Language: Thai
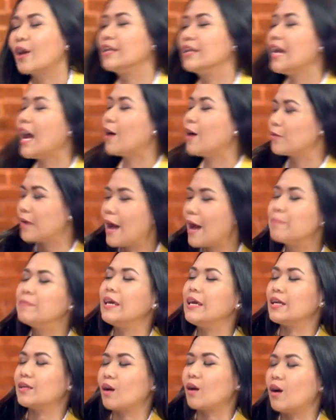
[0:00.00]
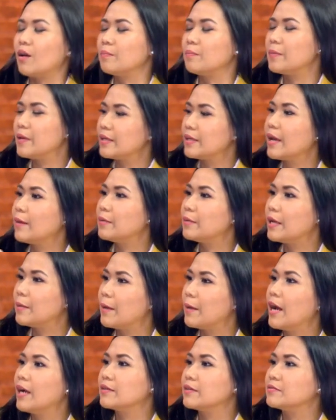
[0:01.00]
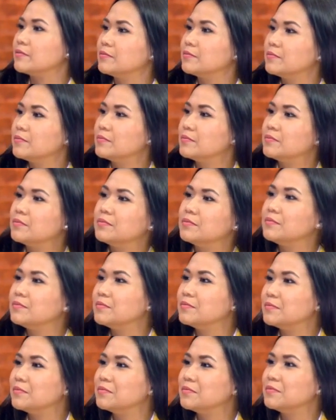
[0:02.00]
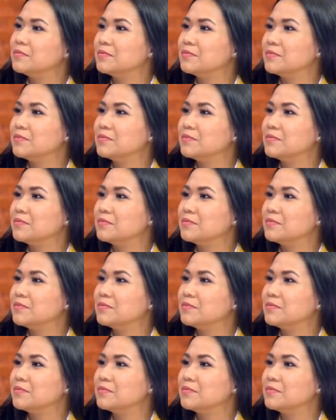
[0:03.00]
ตอนนี้เอาอัปเดตก่อนพิษทำอะไรบ้างก็